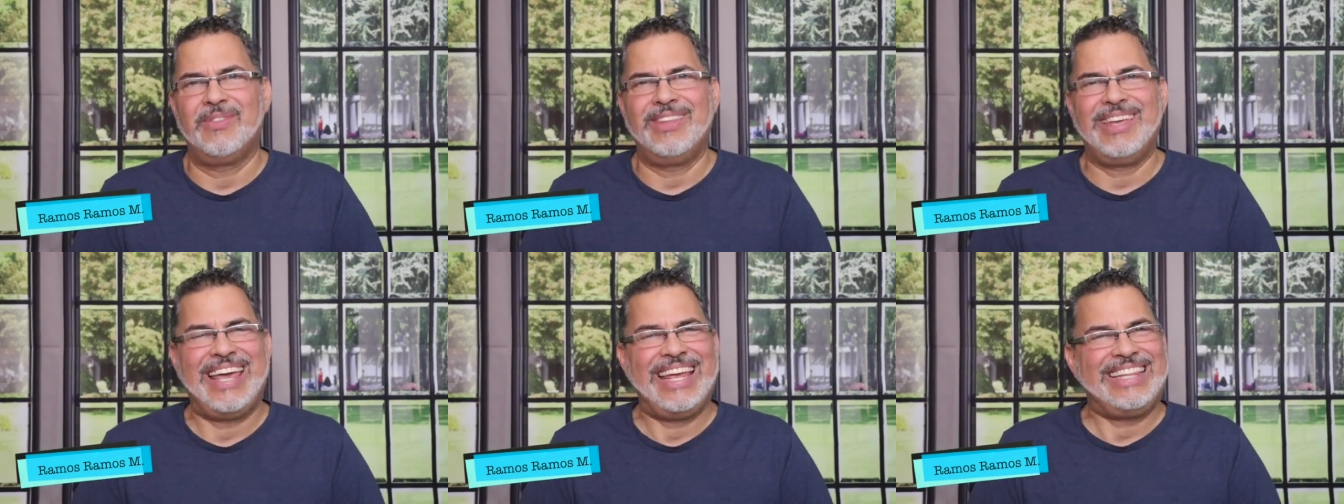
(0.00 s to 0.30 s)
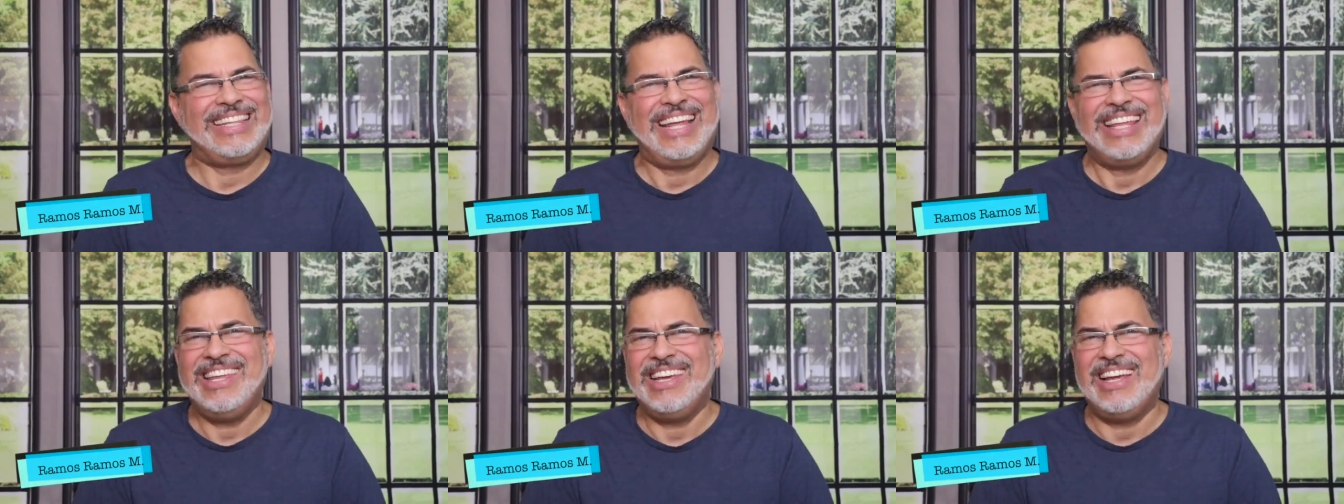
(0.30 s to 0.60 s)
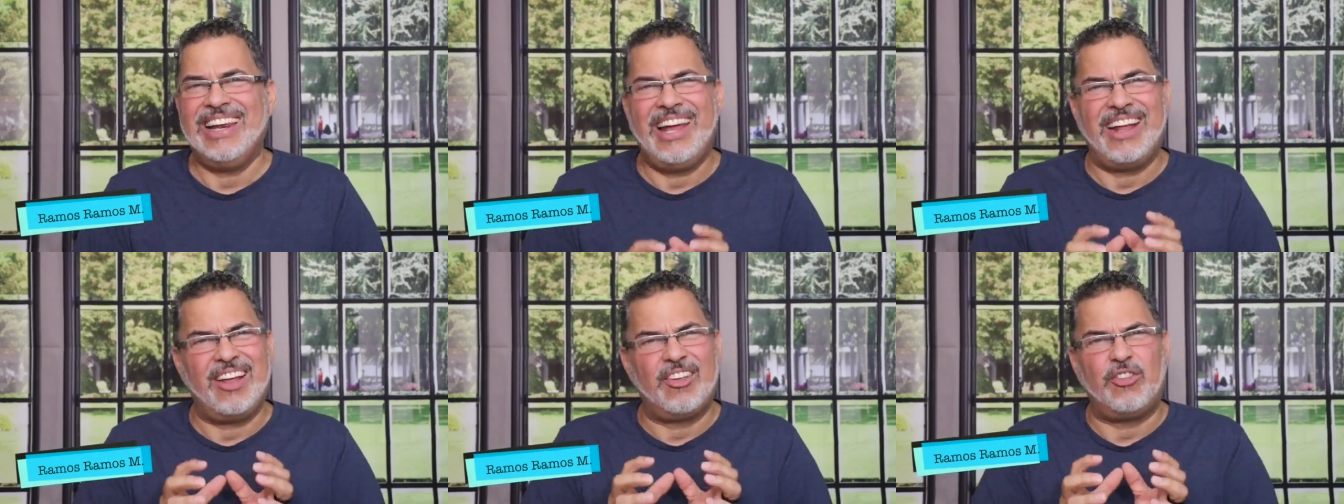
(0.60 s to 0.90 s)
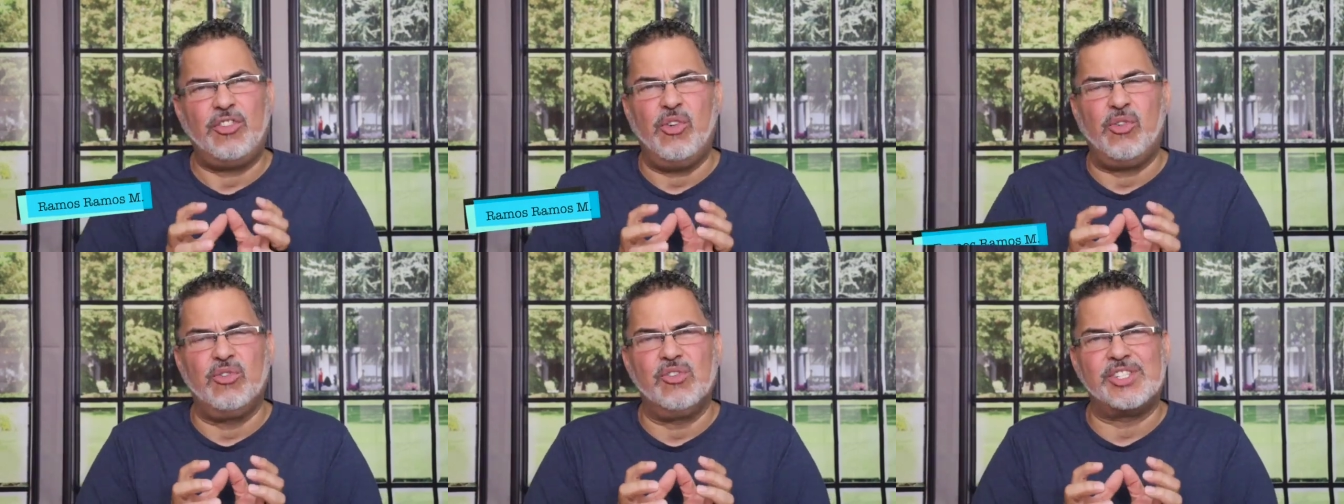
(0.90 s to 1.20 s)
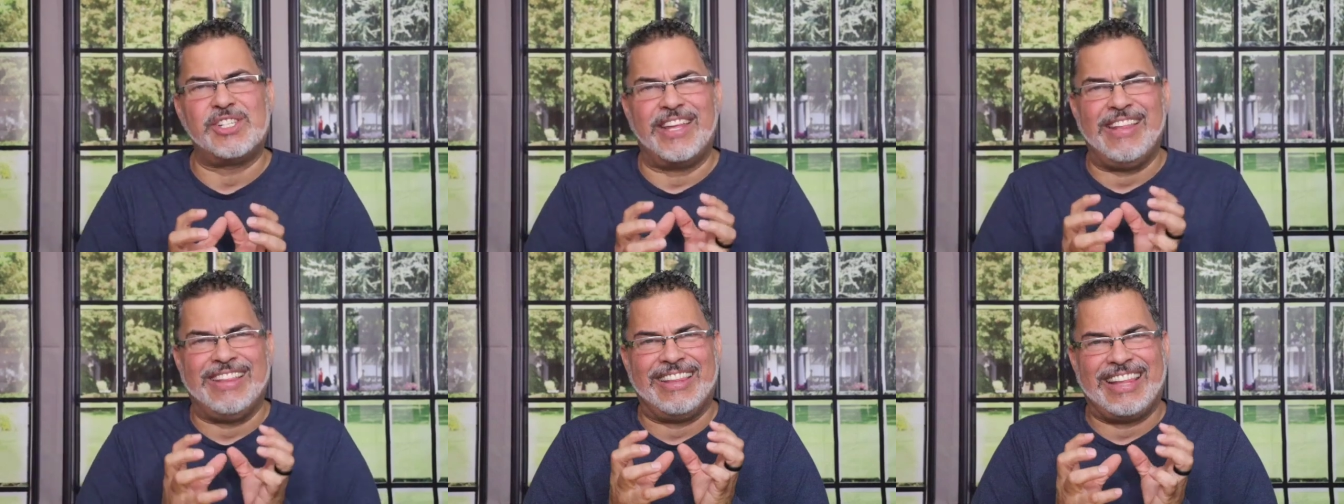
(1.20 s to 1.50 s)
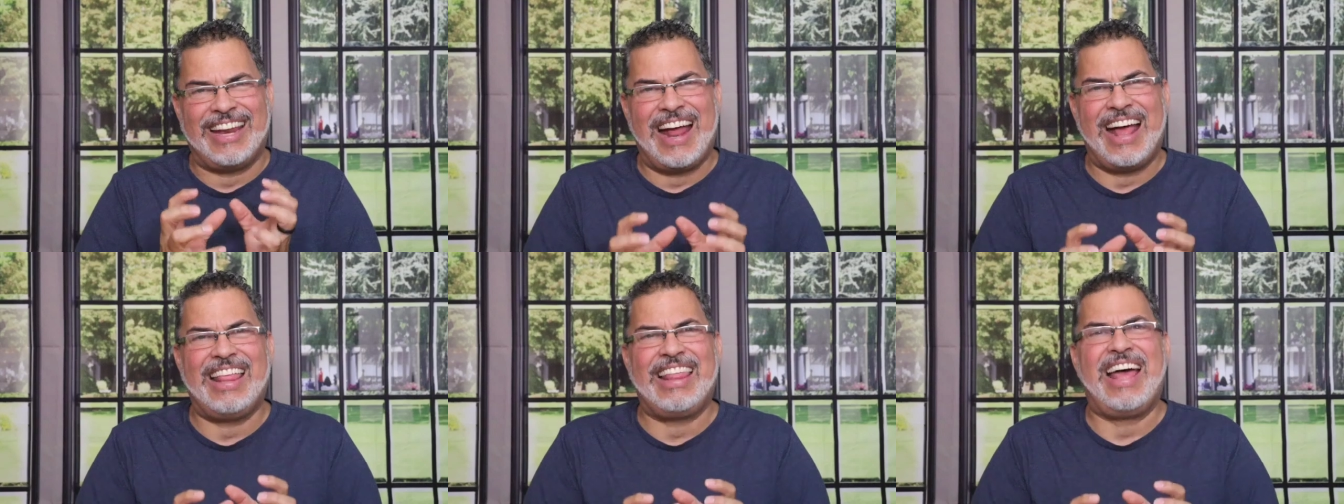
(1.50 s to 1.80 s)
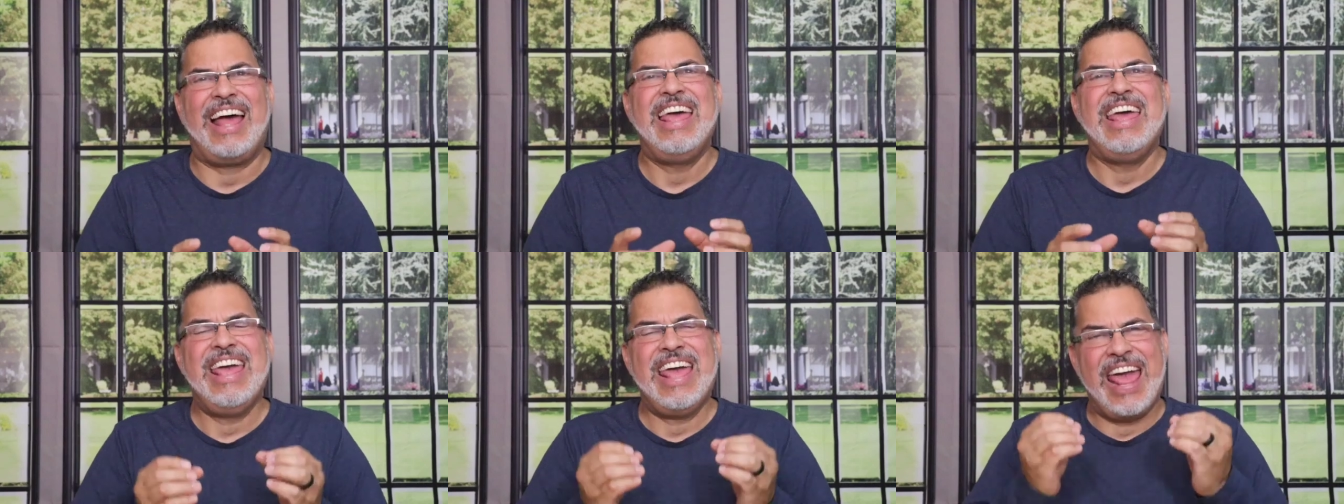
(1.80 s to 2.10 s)
Esta declaración
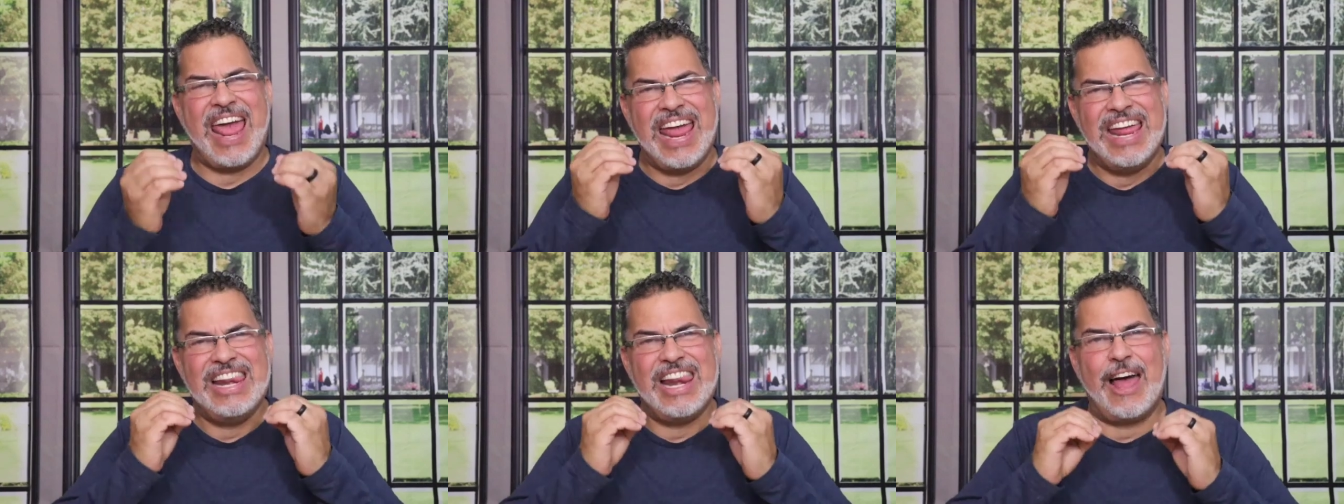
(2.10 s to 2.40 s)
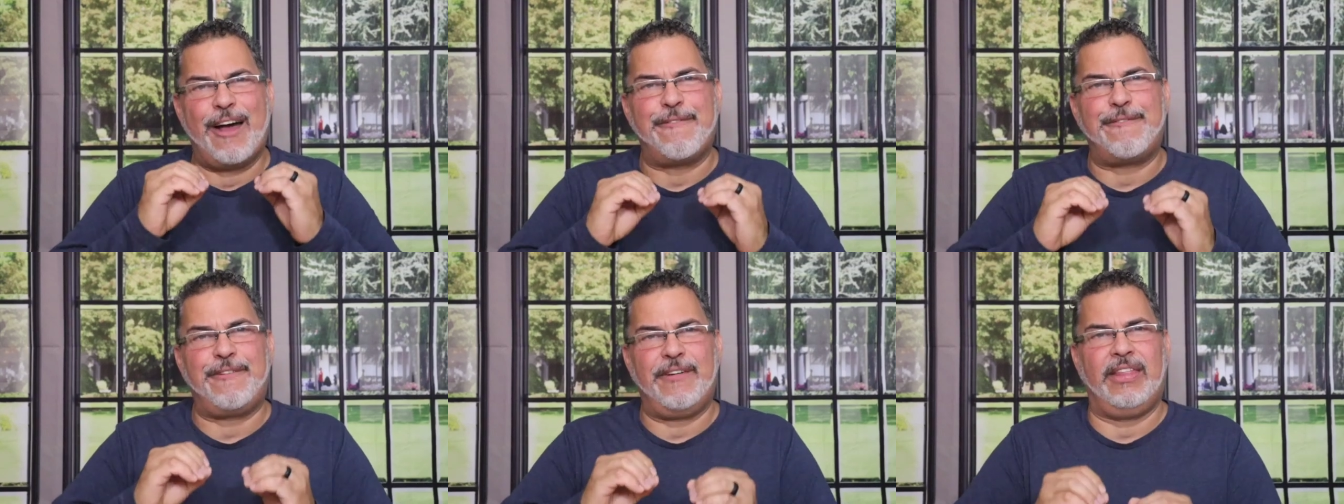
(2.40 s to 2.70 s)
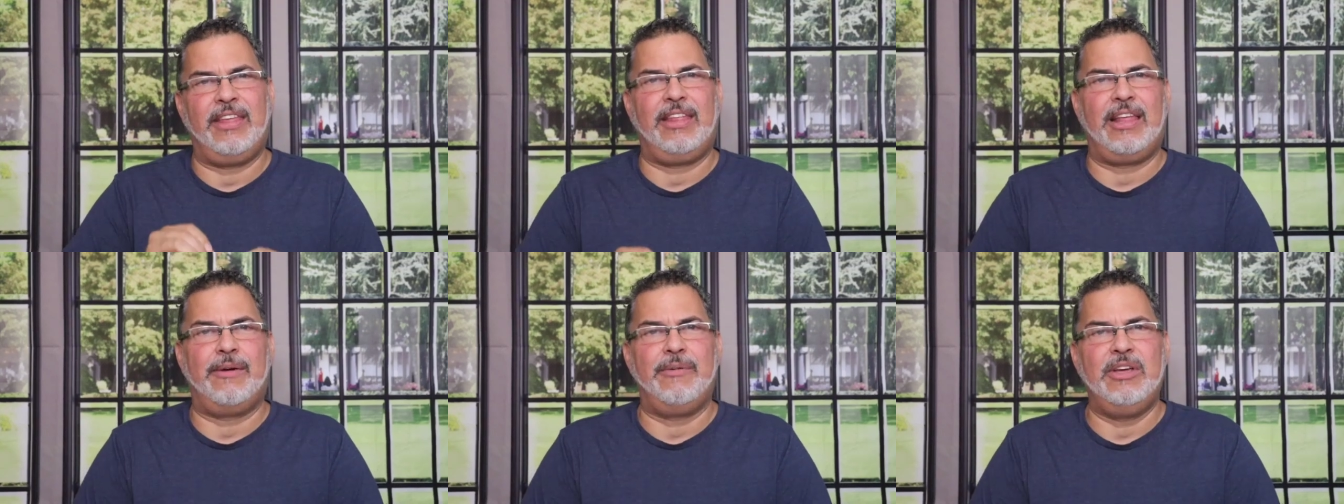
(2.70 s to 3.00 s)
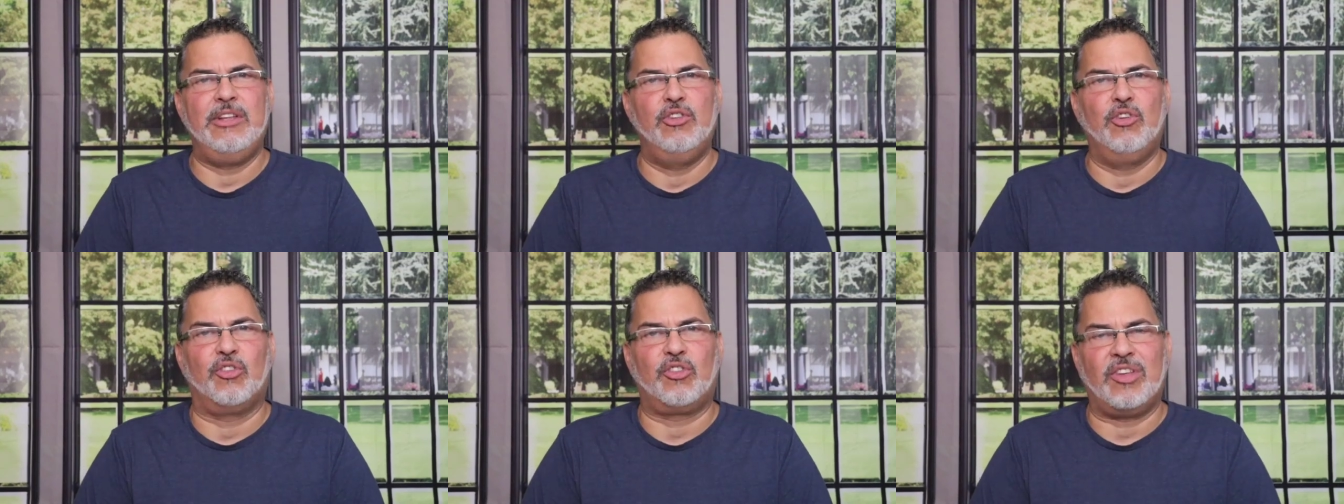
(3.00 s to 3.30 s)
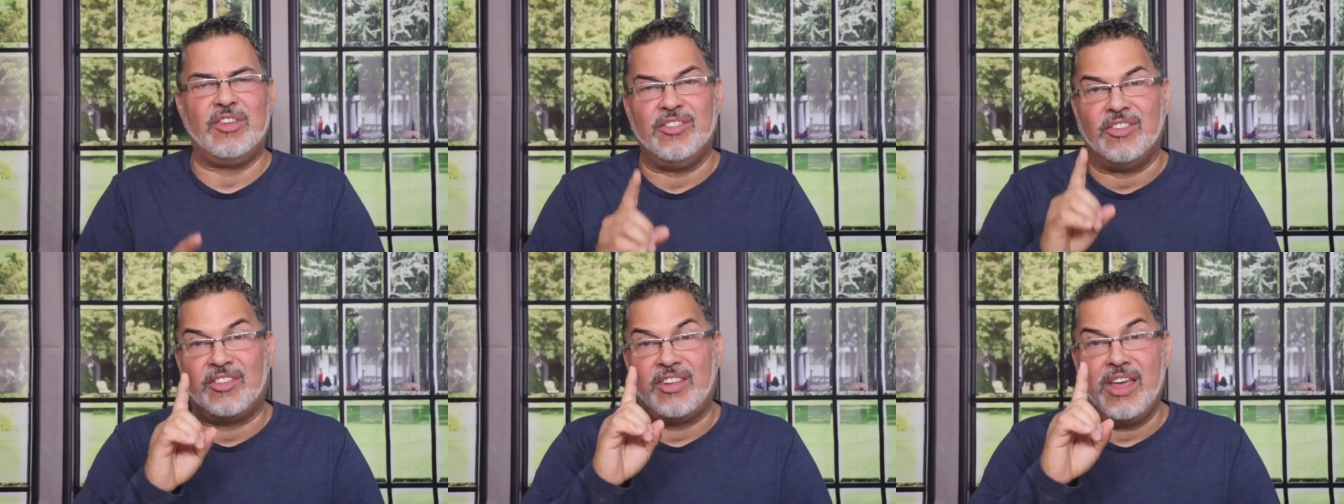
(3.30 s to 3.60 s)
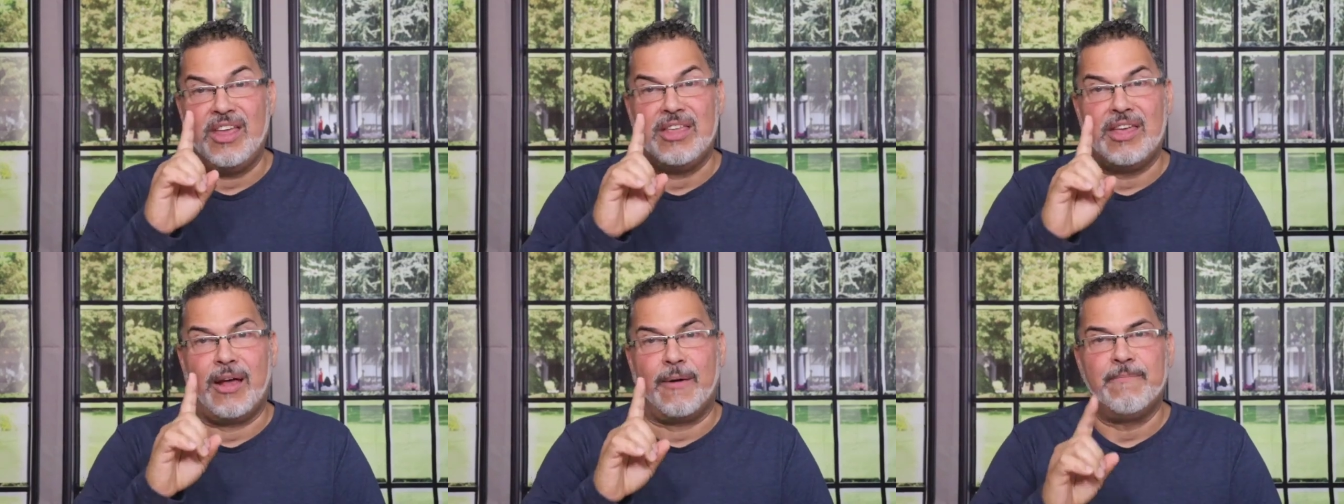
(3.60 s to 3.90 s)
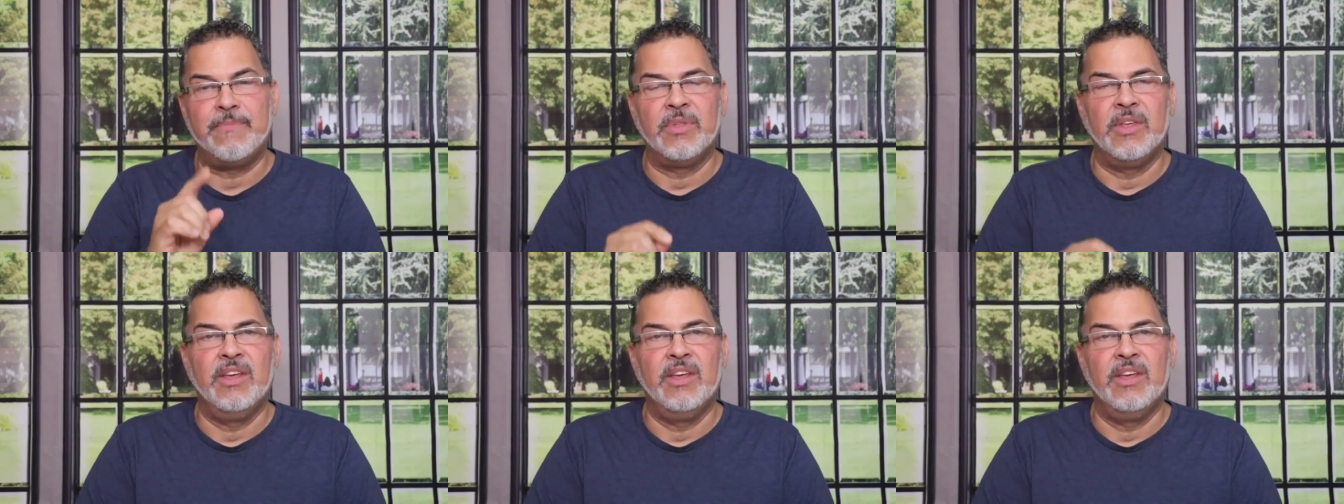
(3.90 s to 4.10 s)
centrada en la fe de David nos enseña